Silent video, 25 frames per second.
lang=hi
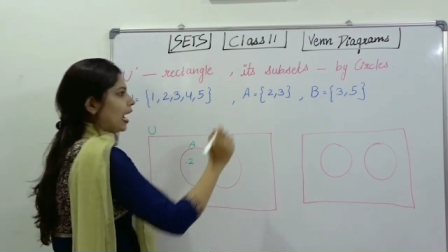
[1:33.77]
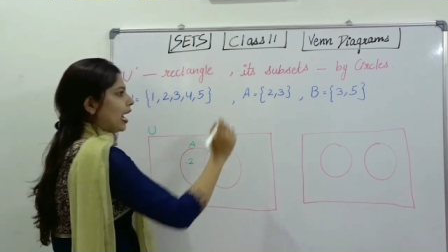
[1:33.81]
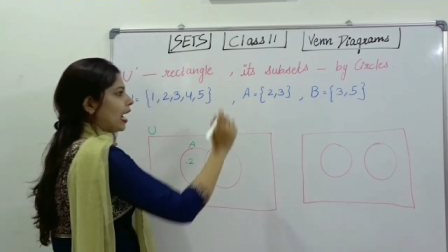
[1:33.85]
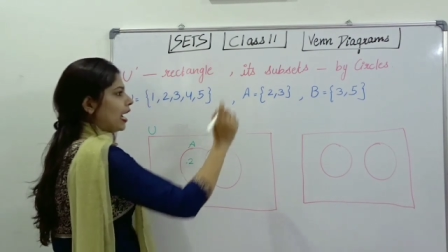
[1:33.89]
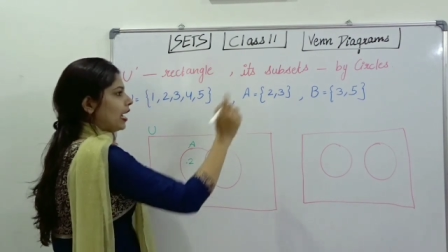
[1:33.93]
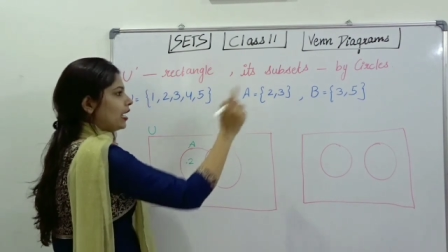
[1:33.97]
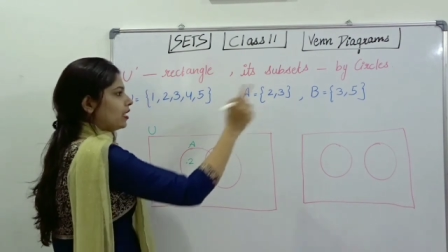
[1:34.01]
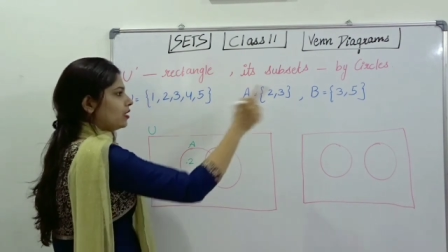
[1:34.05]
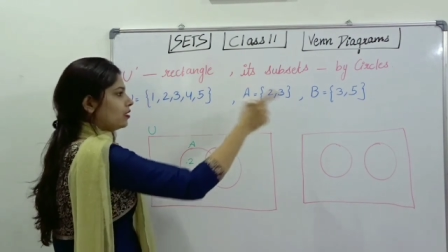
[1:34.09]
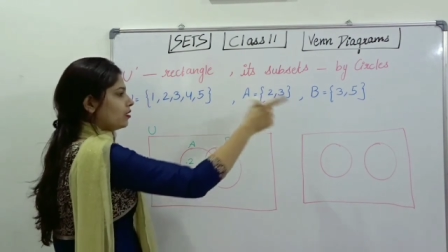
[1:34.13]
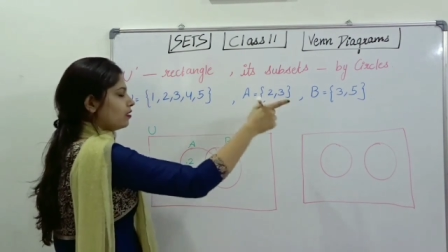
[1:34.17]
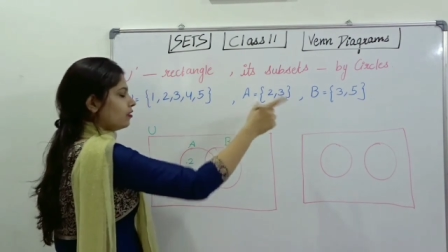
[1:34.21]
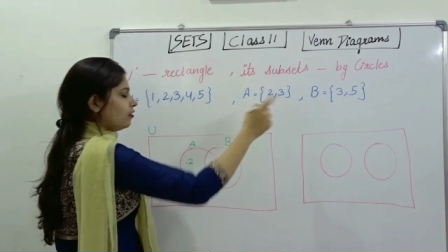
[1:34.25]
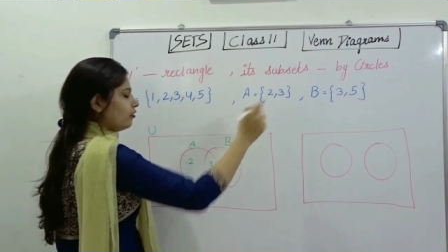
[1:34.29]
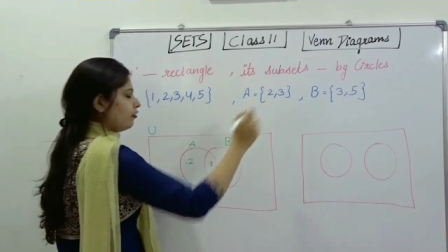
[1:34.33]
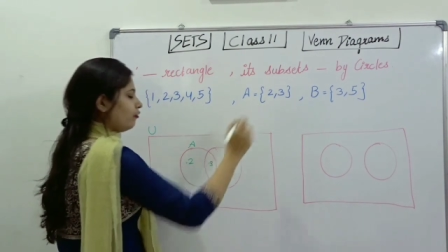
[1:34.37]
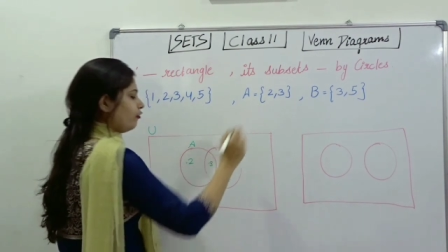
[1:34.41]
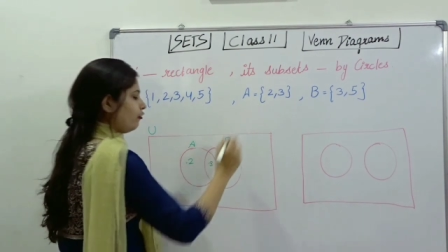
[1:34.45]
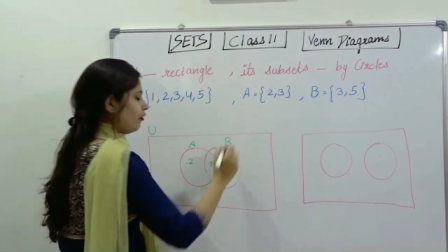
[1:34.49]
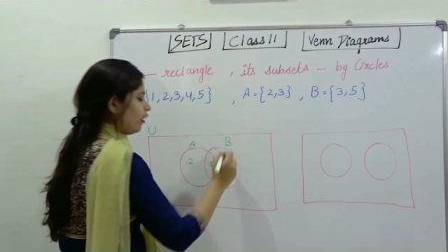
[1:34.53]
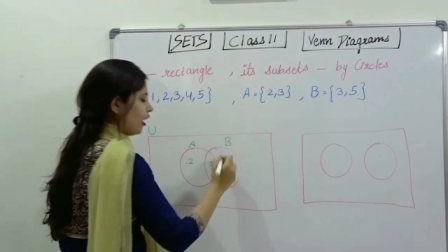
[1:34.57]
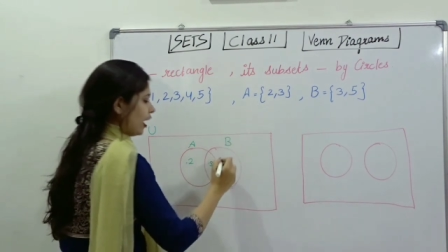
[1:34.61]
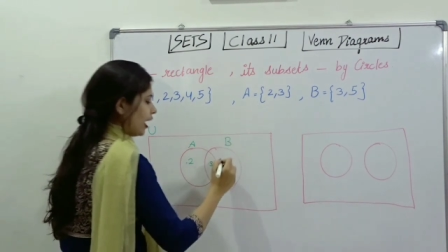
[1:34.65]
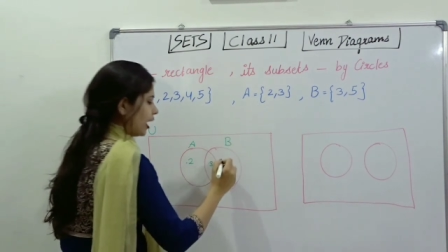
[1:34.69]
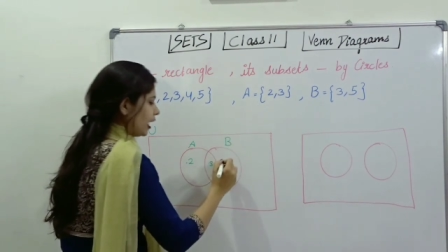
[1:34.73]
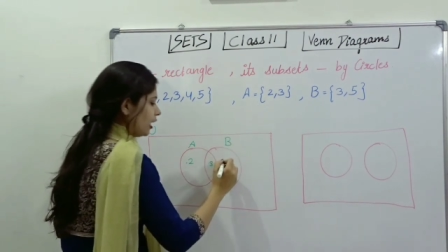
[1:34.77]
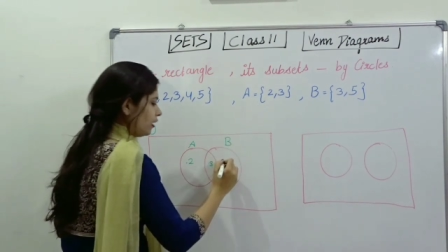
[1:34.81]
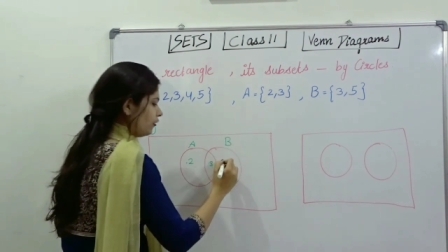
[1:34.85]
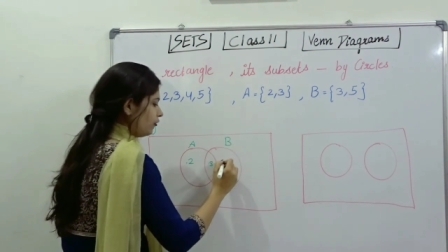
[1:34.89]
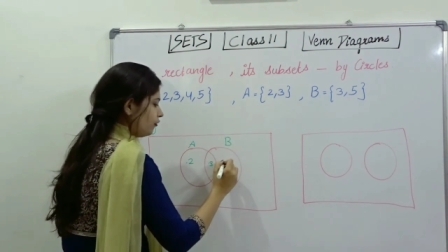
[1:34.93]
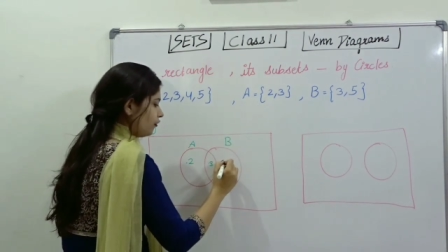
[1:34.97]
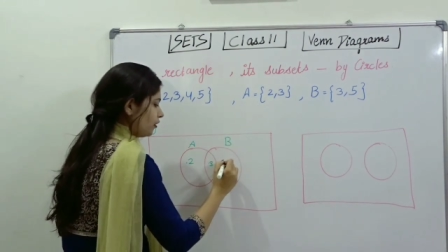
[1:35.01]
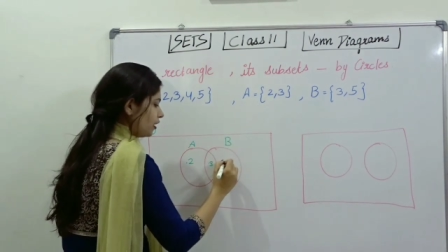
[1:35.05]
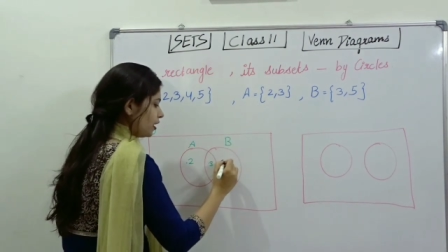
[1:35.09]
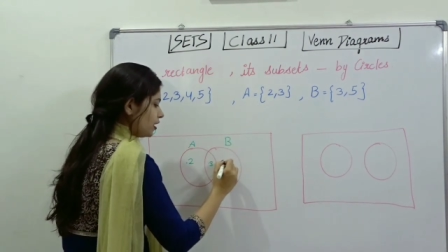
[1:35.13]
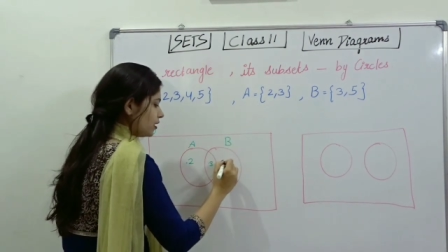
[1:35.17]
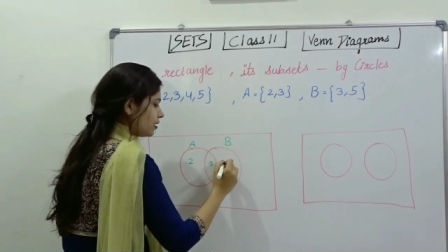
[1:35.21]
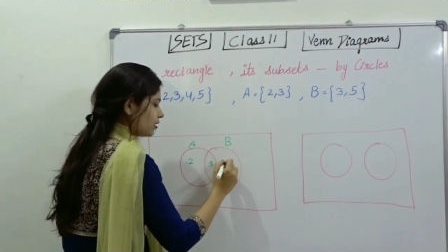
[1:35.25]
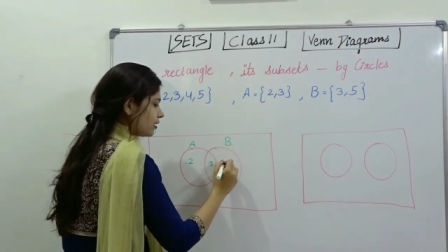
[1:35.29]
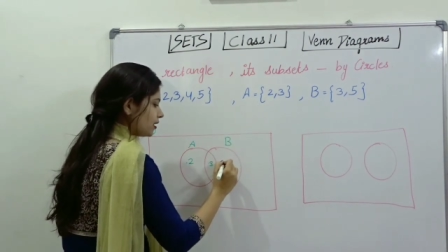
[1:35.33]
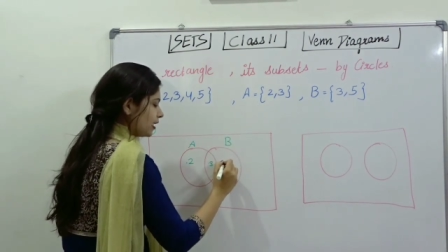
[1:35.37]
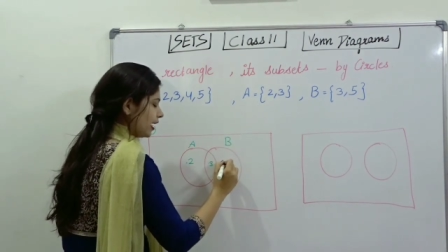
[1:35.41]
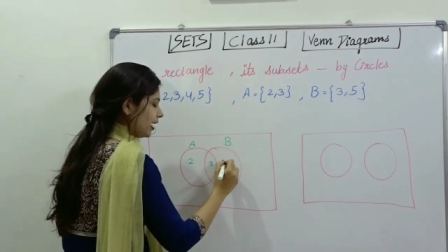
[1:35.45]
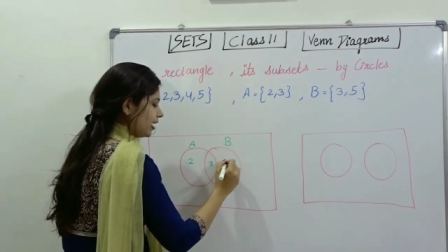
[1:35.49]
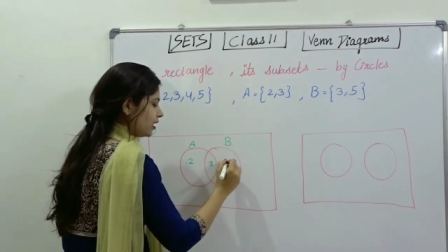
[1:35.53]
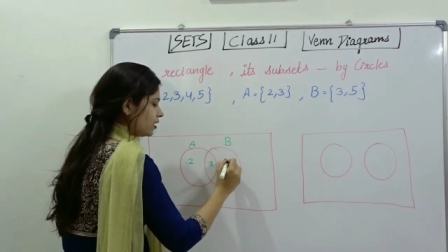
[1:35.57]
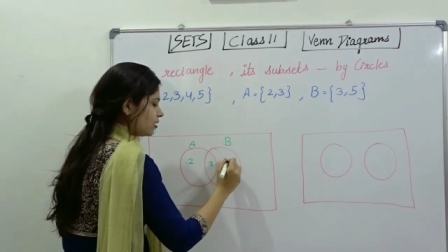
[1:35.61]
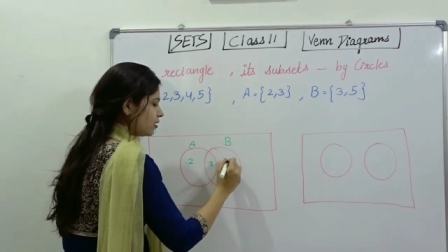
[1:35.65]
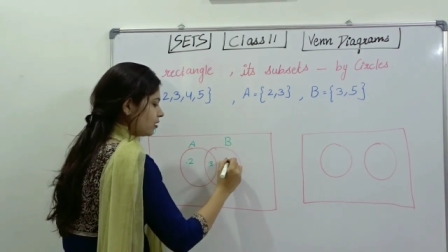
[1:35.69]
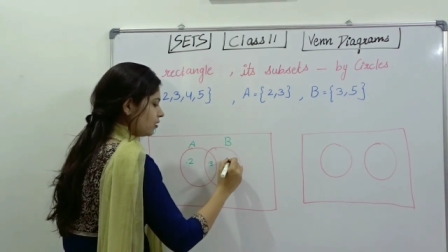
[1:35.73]
एंड फाइव इन
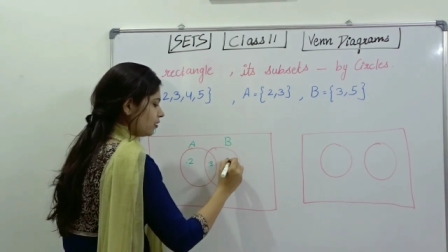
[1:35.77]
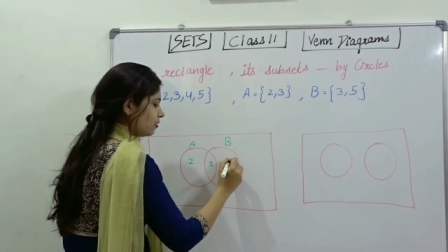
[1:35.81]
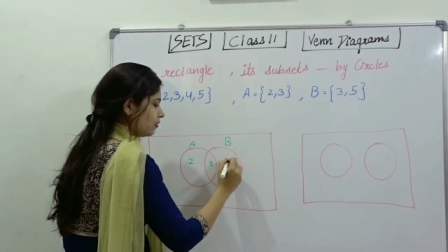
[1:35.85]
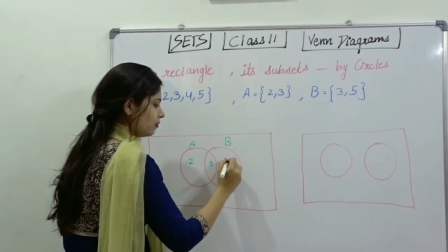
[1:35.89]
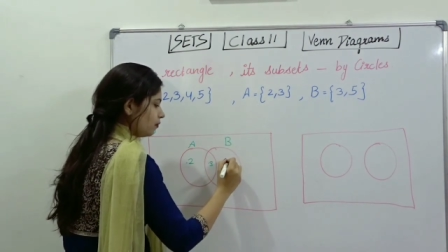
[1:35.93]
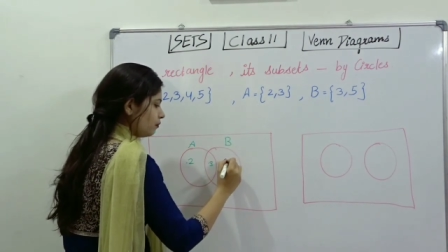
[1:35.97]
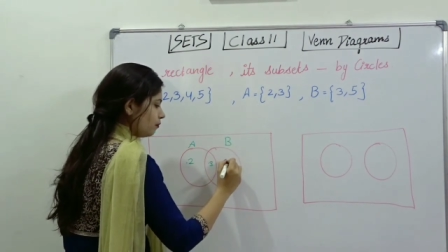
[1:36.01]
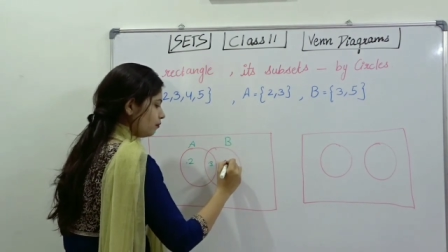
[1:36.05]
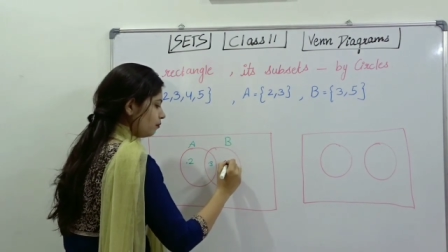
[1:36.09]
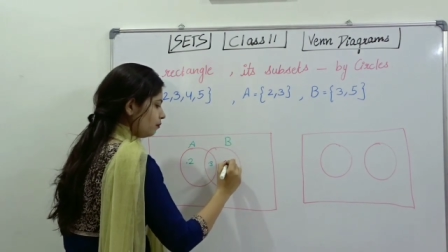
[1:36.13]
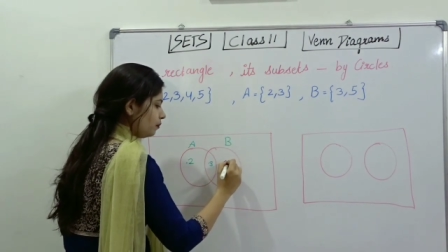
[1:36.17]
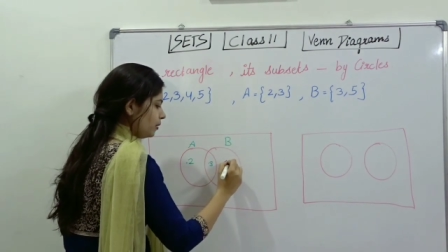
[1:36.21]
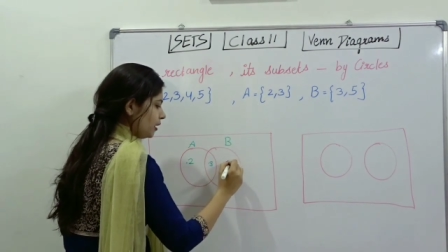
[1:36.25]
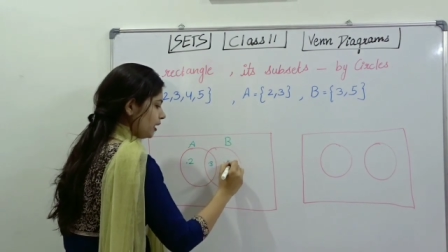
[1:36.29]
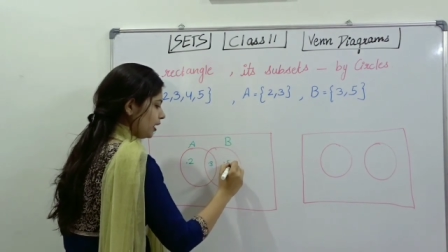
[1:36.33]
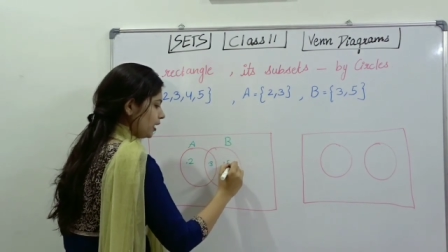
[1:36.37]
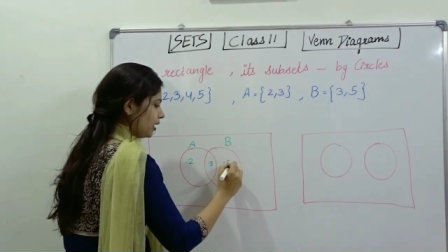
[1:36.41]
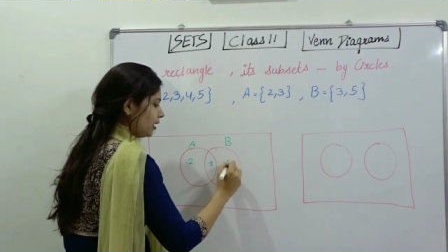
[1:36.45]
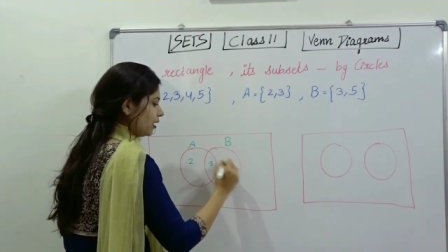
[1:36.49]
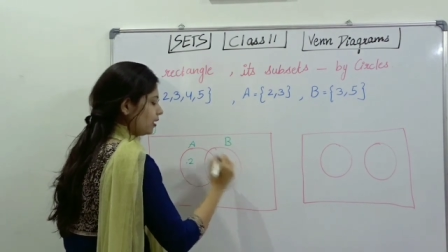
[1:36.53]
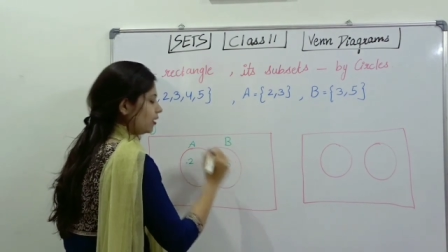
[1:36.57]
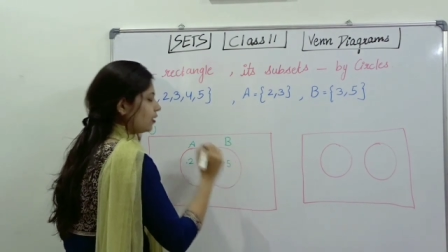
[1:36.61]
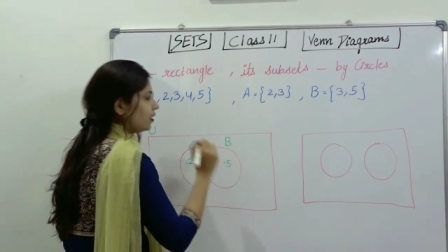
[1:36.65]
सेट बी